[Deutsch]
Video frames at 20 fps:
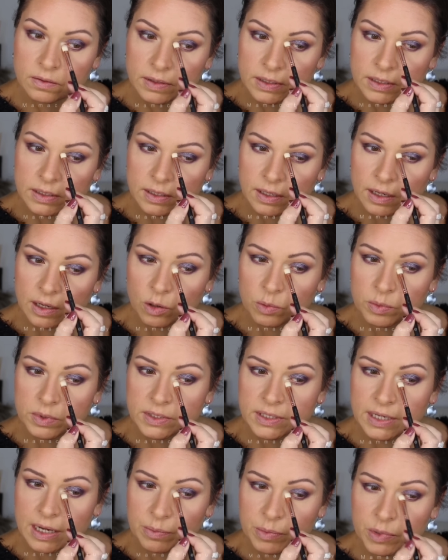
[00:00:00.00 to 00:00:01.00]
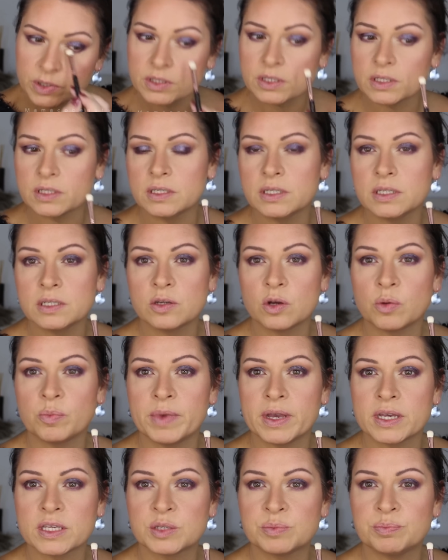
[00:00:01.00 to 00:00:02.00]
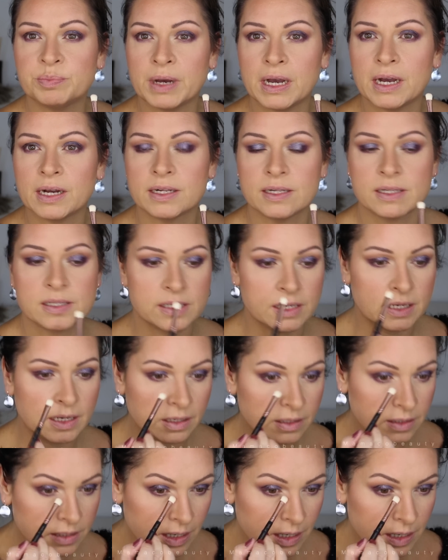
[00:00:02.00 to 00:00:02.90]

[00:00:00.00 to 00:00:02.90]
Ich glaube, da möchte ich nicht noch mehr Sparkle sehen.